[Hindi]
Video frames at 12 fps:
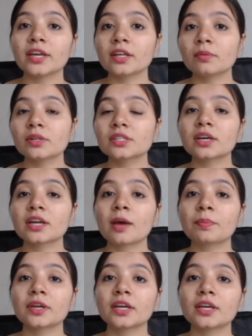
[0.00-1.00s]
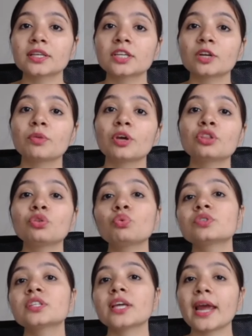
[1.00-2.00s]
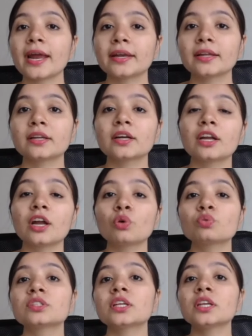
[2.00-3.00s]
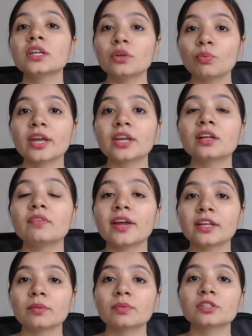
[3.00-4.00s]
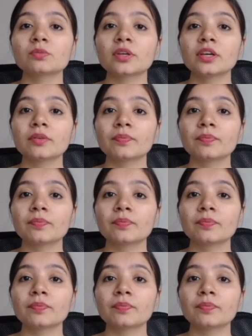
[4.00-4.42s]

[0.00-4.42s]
वेरिएबल्स अगर आपके डेटा सेट में है तो उसे हैंडल करना उससे न्यूमेरिकल वेरिएबल्स में